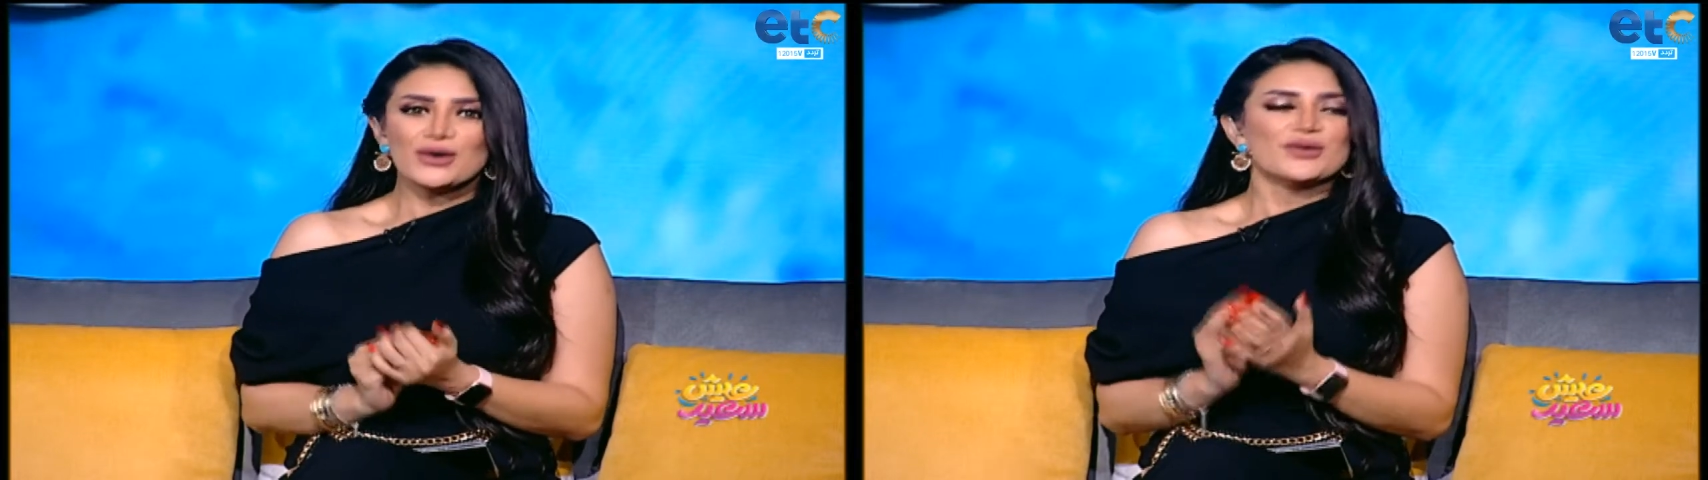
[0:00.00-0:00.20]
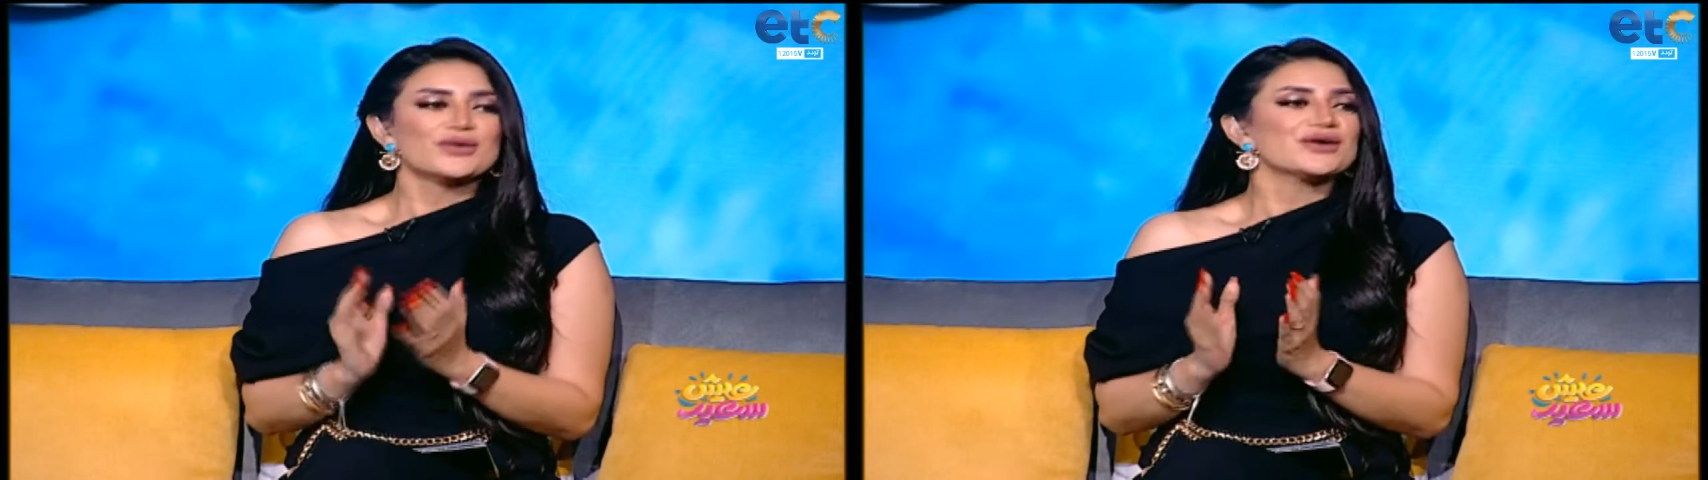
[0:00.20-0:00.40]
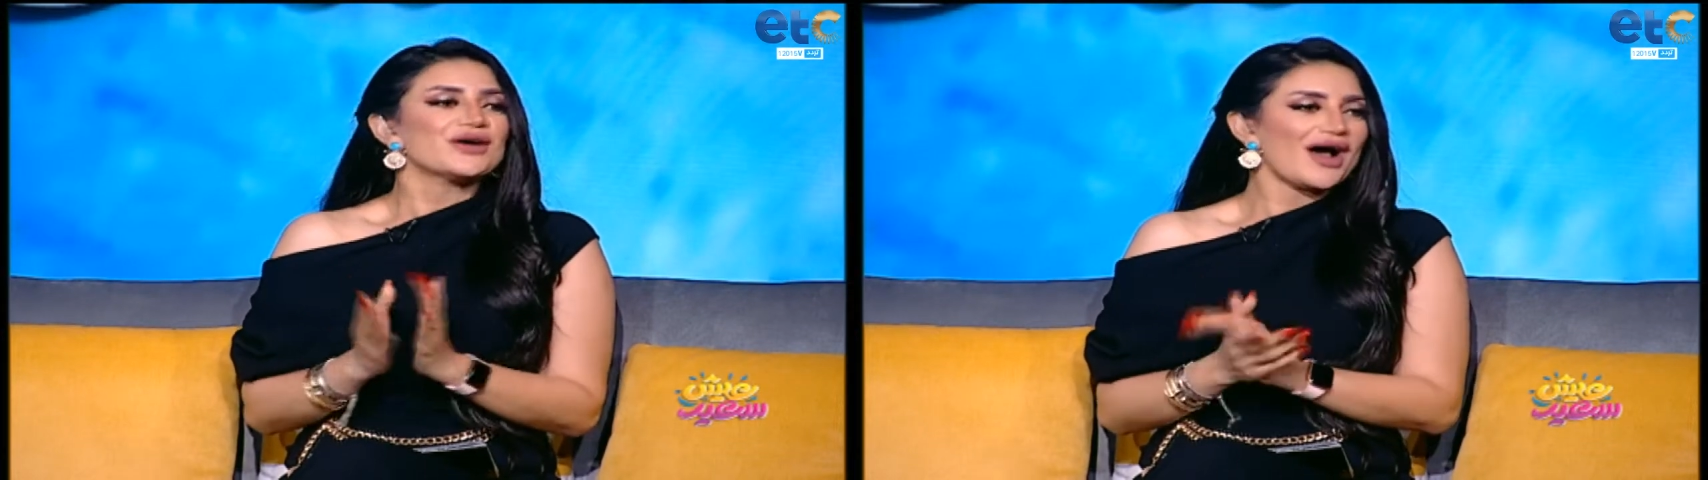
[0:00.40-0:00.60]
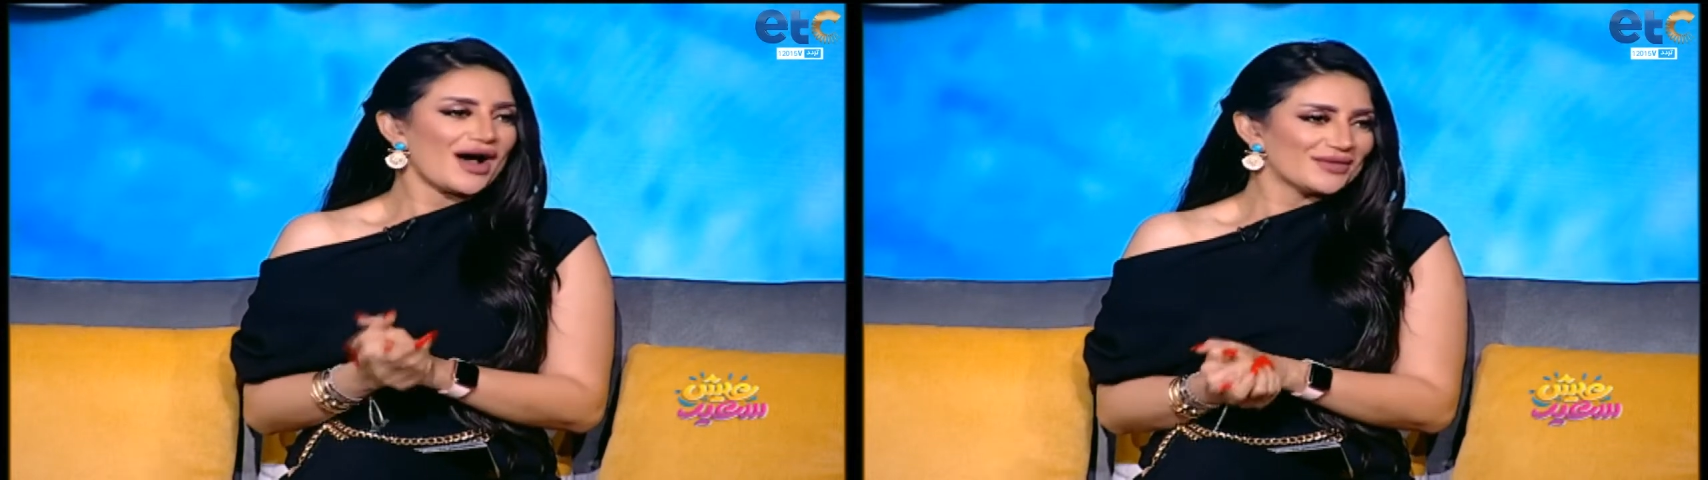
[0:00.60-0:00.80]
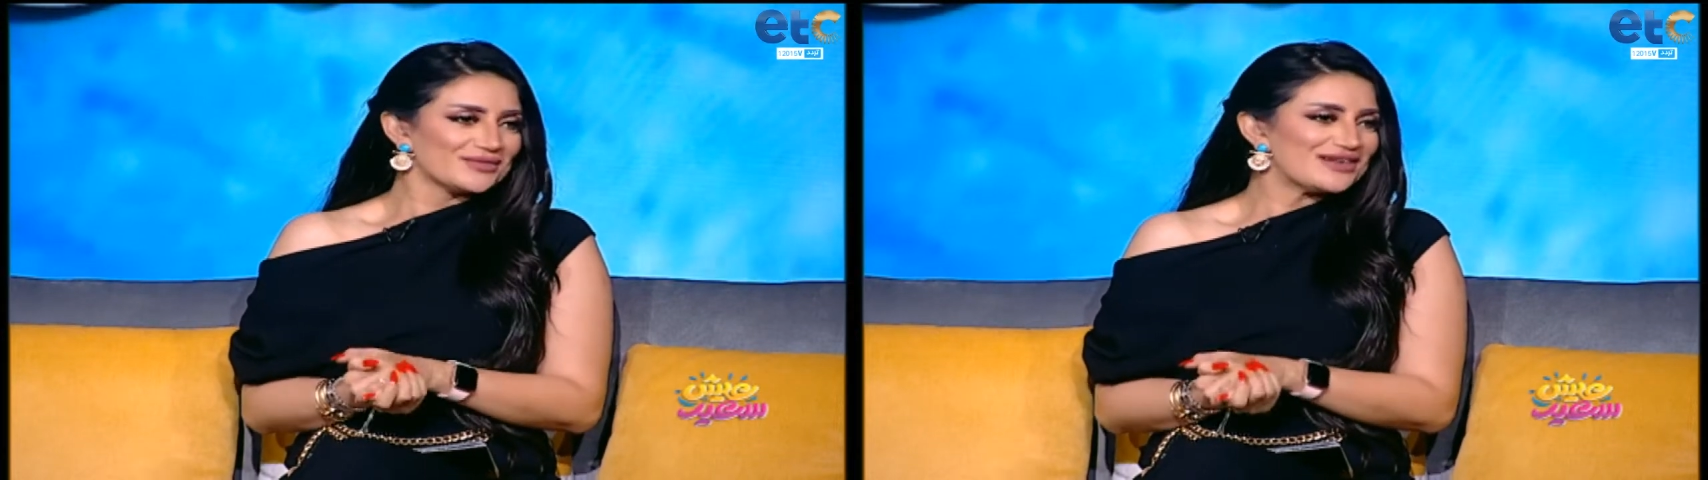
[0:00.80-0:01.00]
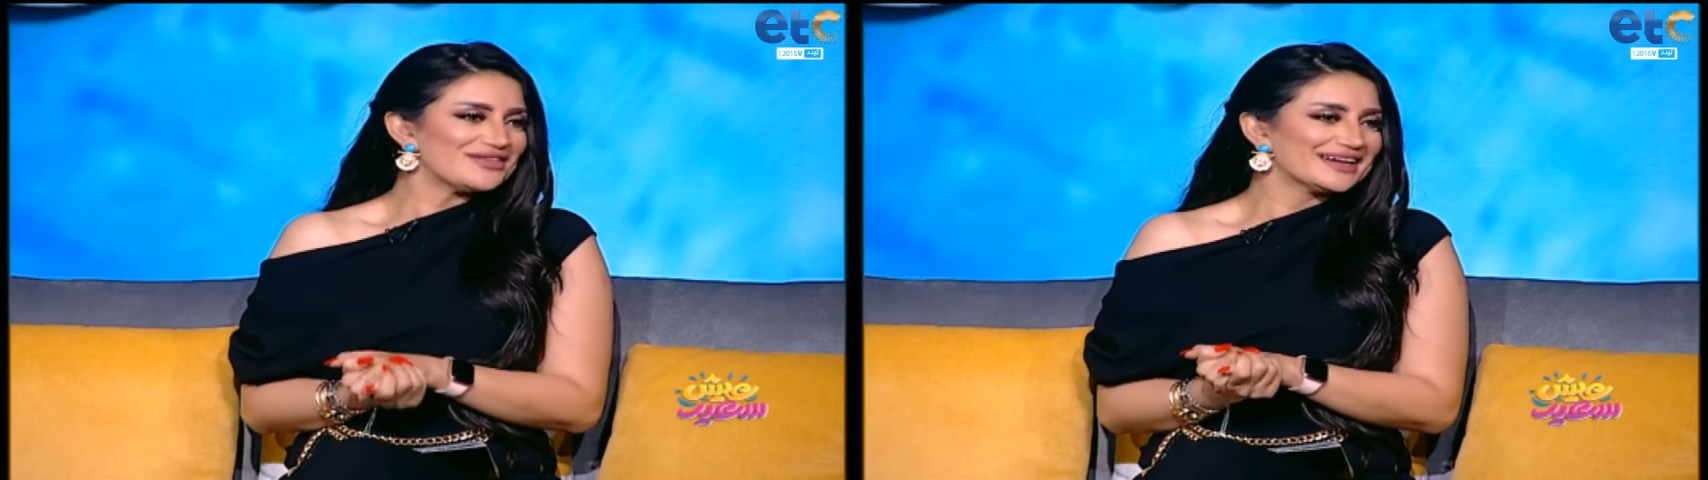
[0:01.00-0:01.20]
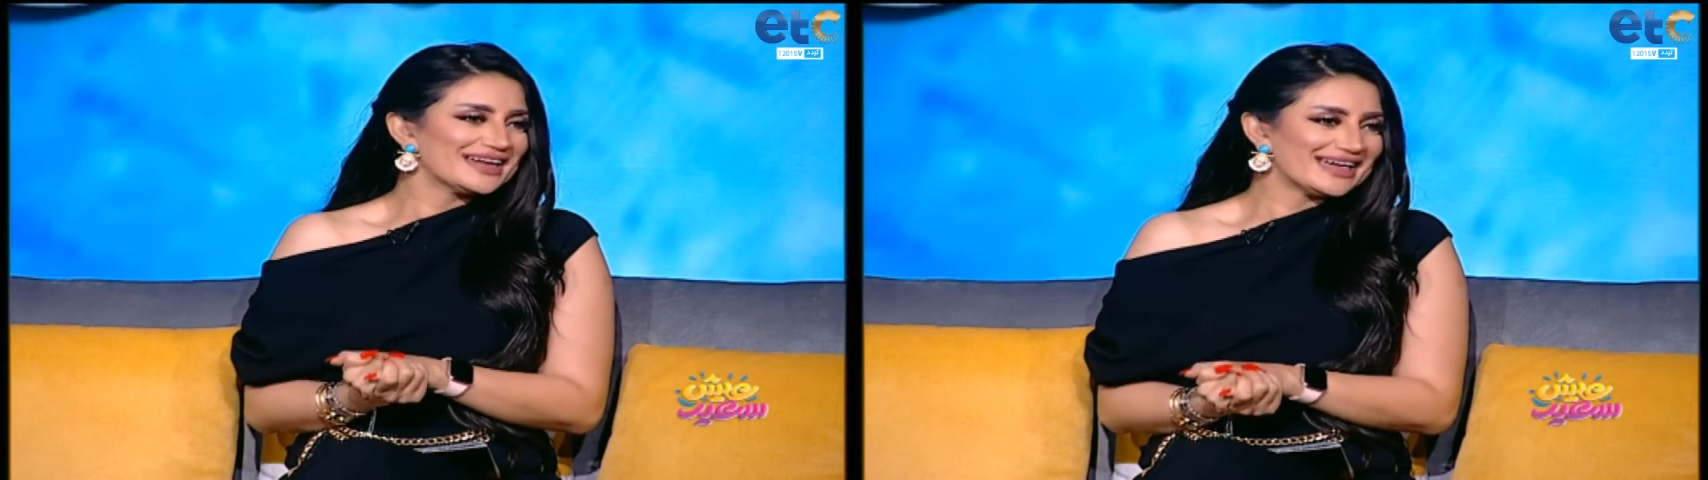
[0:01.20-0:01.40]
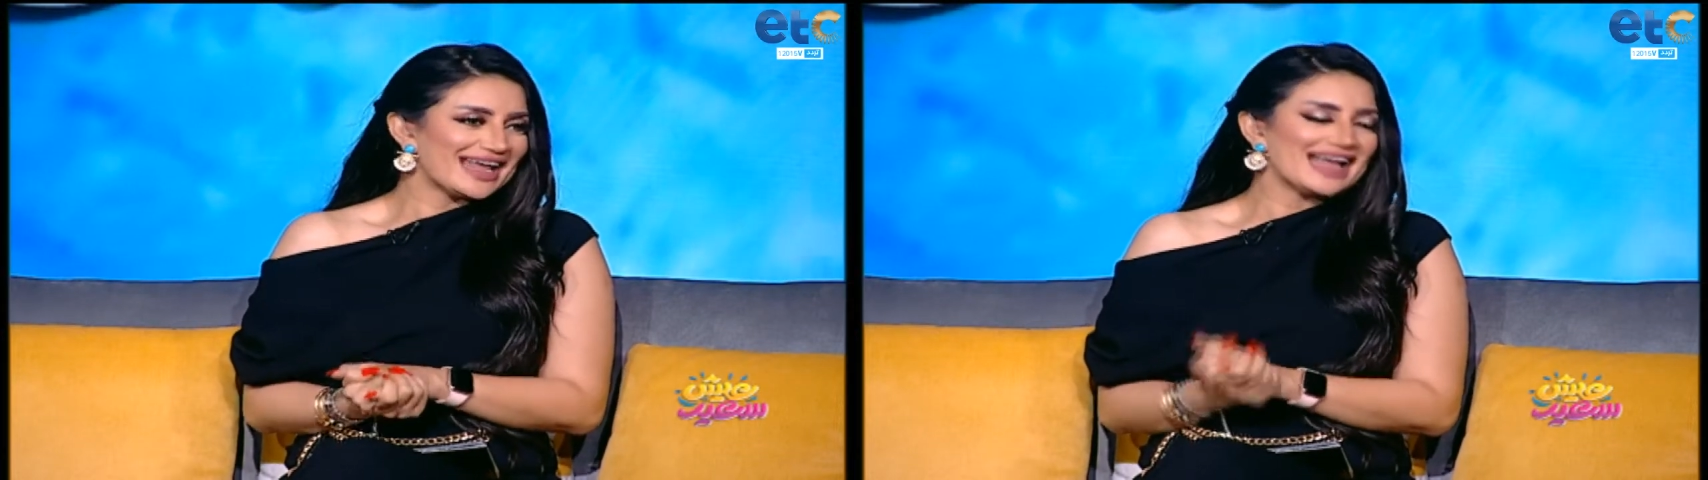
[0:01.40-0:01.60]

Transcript: ونرحب بالفنانه